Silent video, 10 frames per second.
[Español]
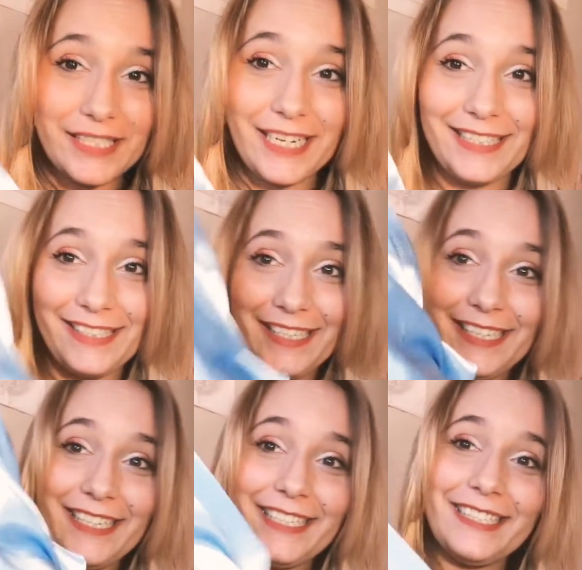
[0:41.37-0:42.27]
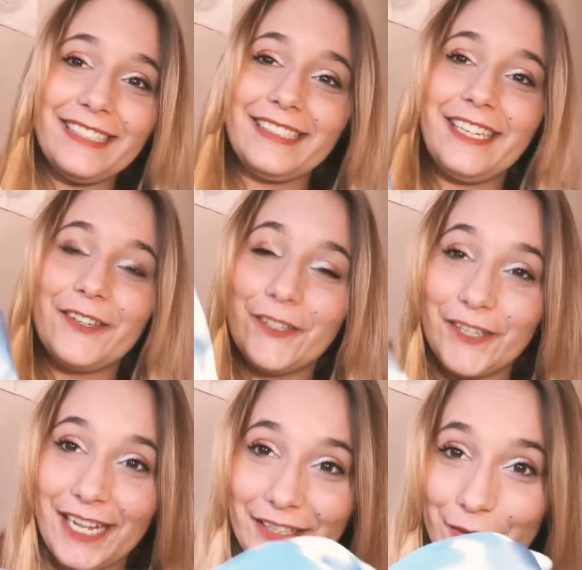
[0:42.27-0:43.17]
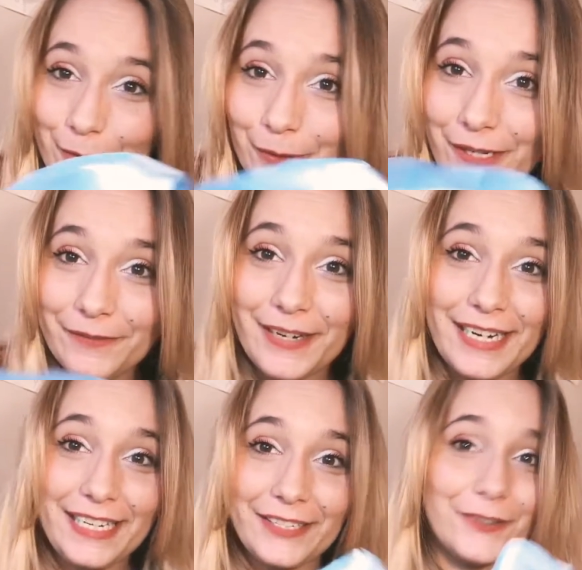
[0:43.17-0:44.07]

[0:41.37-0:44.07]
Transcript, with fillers: satén de color azul, ¿vale?